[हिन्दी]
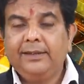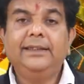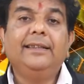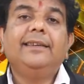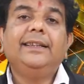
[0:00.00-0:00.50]

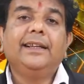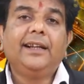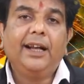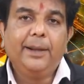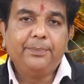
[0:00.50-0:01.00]
यदि सही
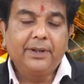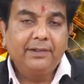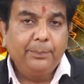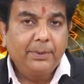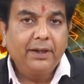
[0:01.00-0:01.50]
जगह आपका
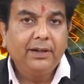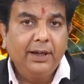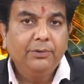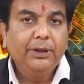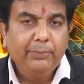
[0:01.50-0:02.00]
संपर्क
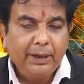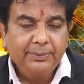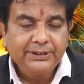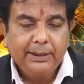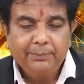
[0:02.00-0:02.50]
ना हो या
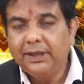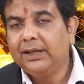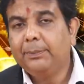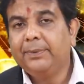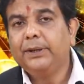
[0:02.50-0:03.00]
परामर्श आप ना
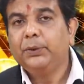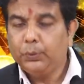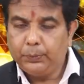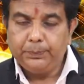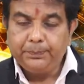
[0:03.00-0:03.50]
कर पाए तो